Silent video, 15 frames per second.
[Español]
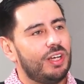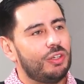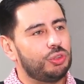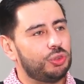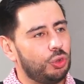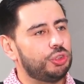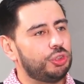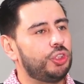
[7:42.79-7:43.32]

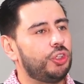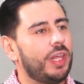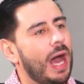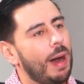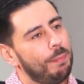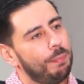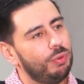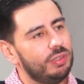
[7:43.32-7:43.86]
socio de
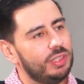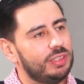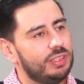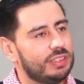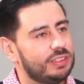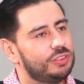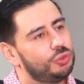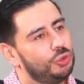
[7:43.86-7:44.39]
Apple y
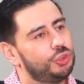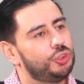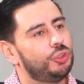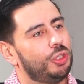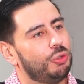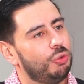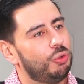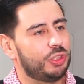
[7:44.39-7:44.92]
te haces socio
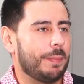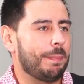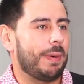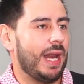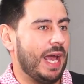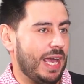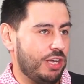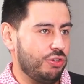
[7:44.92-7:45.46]
de Google. O sea,
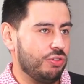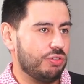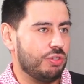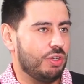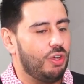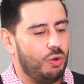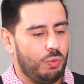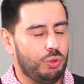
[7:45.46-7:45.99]
para ellos,
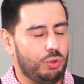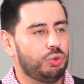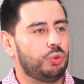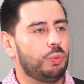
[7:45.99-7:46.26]
cuando tú